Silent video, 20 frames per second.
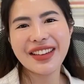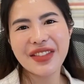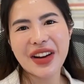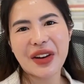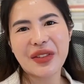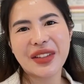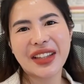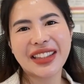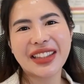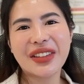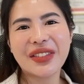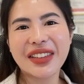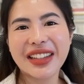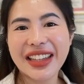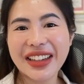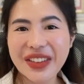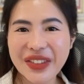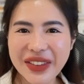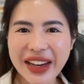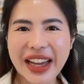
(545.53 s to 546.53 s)
vọng những thông
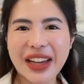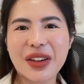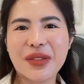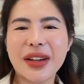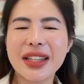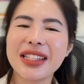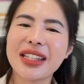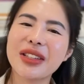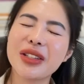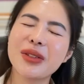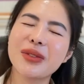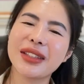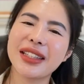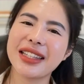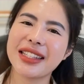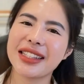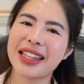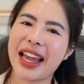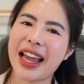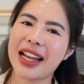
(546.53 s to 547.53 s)
tin hôm nay của bác sĩ Nhung
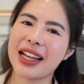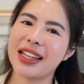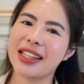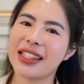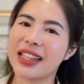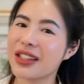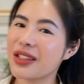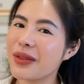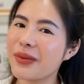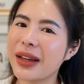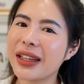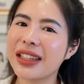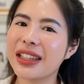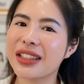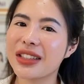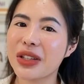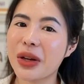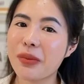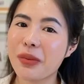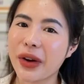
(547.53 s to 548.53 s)
chia sẻ sẽ giúp ích được
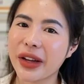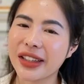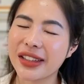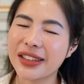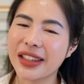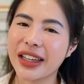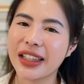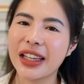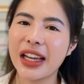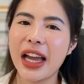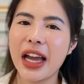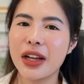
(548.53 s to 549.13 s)
cho mọi người,